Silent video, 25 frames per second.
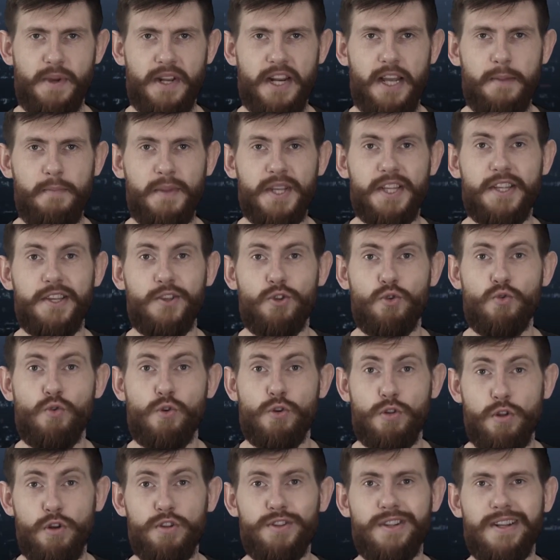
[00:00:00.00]
пирамиды
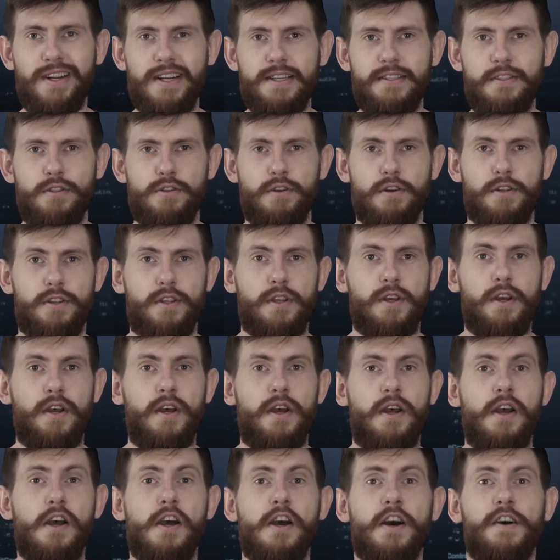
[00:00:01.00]
неуклонно растет.
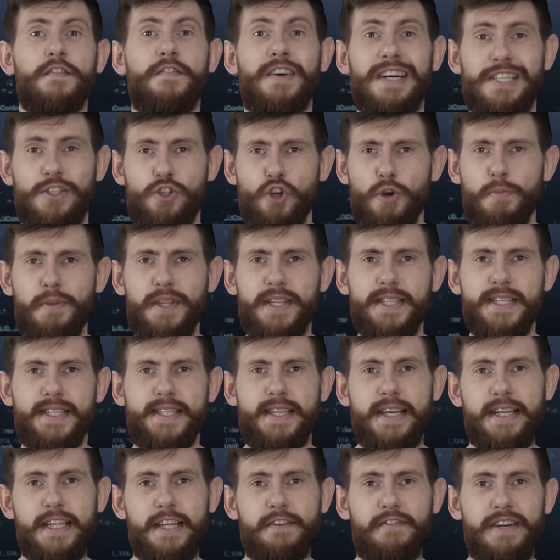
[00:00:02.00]
В
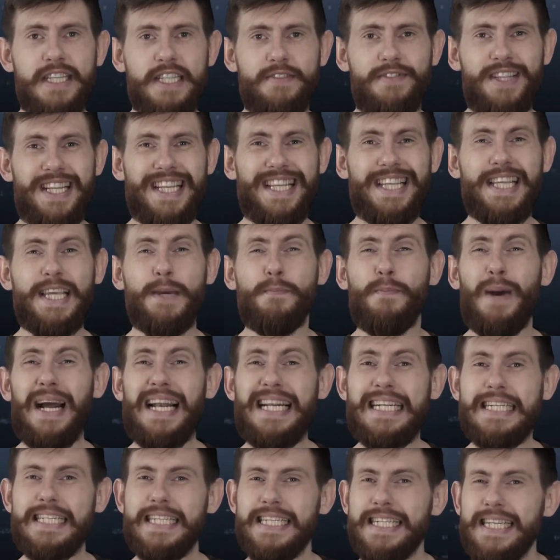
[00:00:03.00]
особенности это вызвано
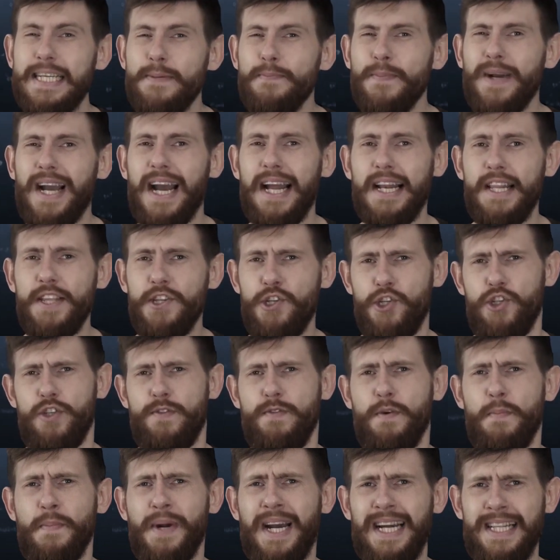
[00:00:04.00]
небольшим
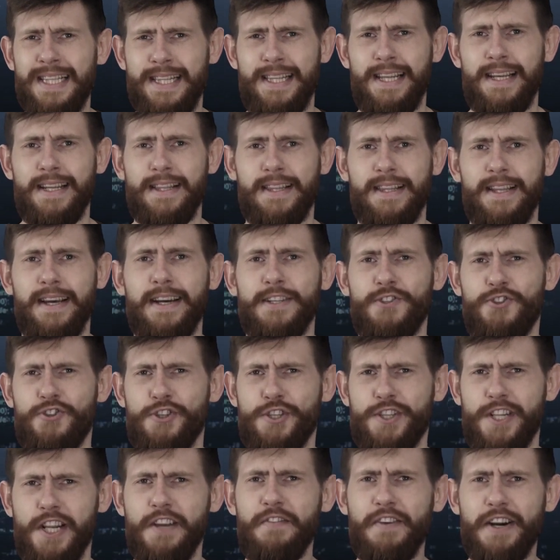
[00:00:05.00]
количеством контента от
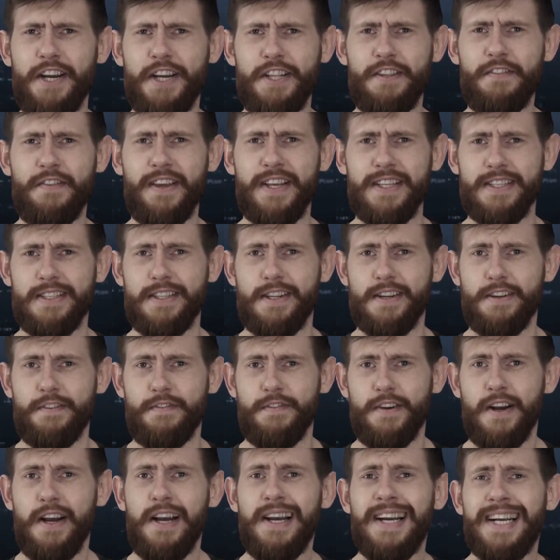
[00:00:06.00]
счастливых
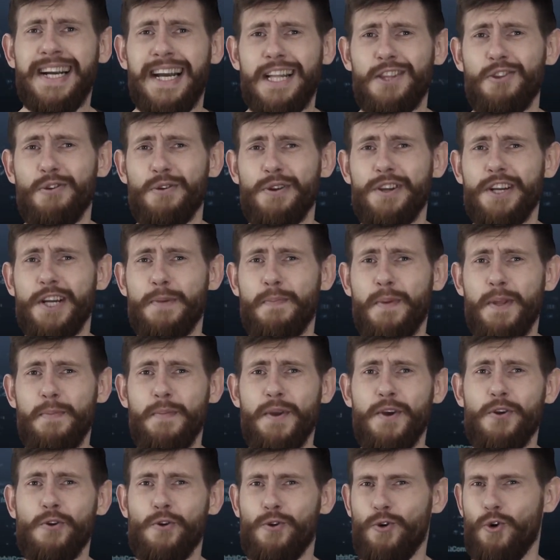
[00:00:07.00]
инвесторов, которые, к
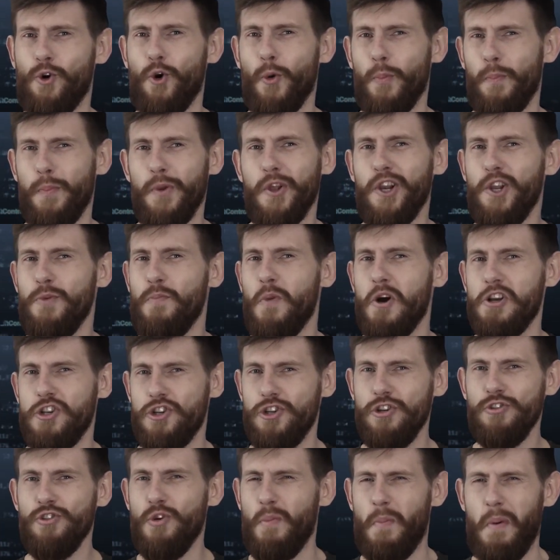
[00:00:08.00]
примеру, купили
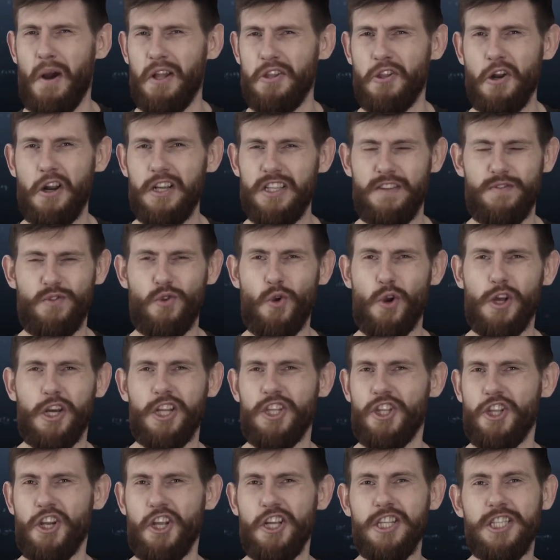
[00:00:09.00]
машину, потратив
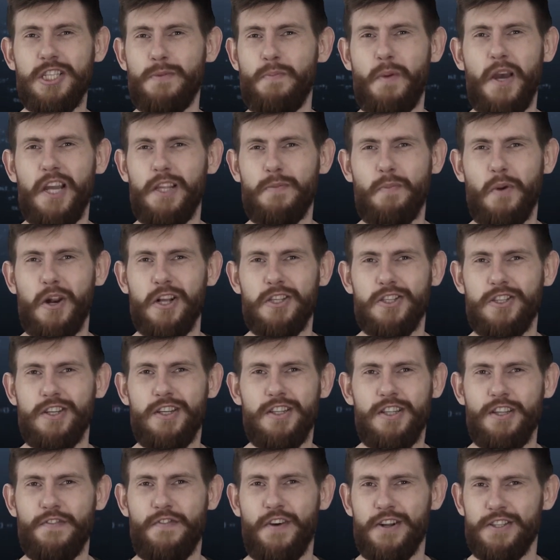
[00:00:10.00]
только
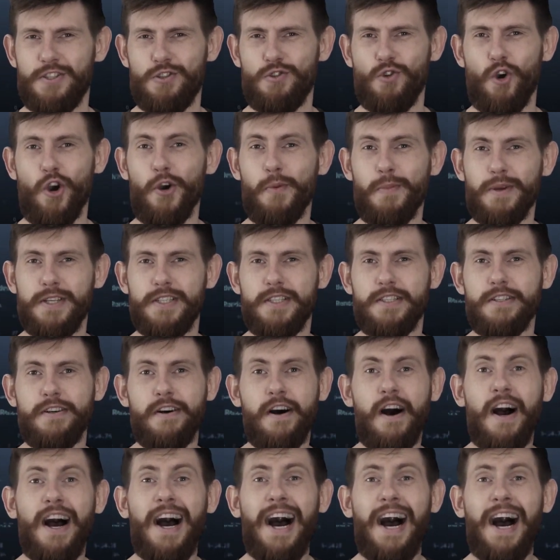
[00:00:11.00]
35% от стоимости,